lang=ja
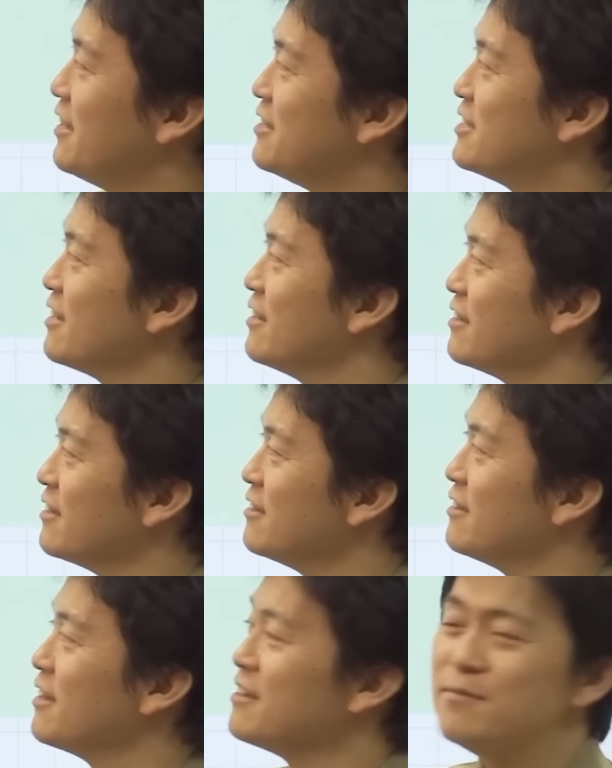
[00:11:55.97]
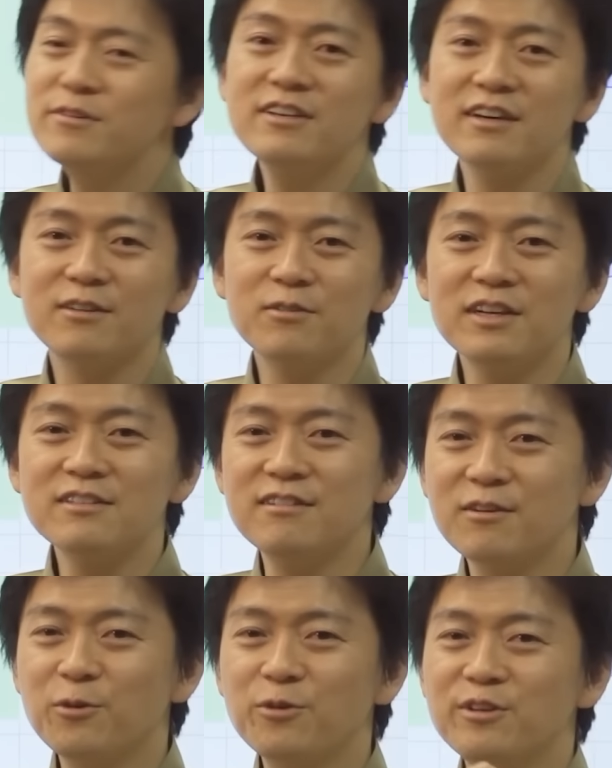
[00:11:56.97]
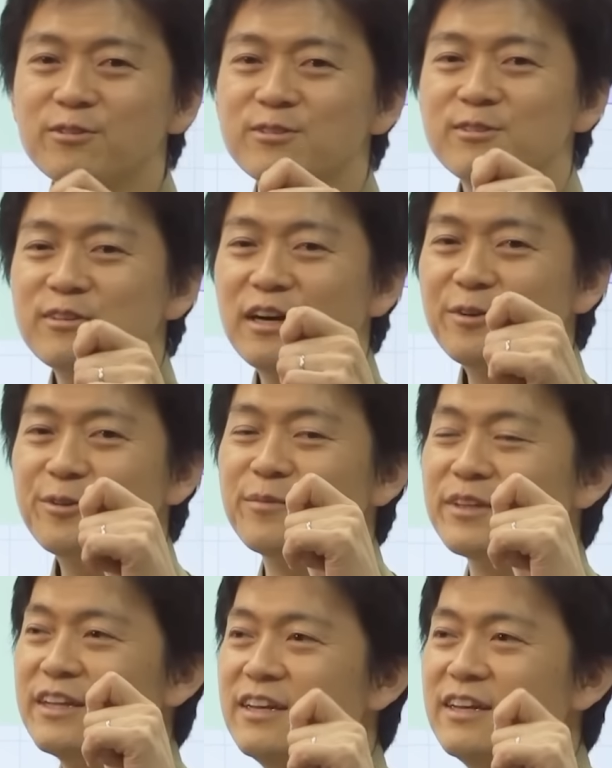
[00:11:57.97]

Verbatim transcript: じゃあ、なんでもいいや。とりあえずね、この色通過をと思って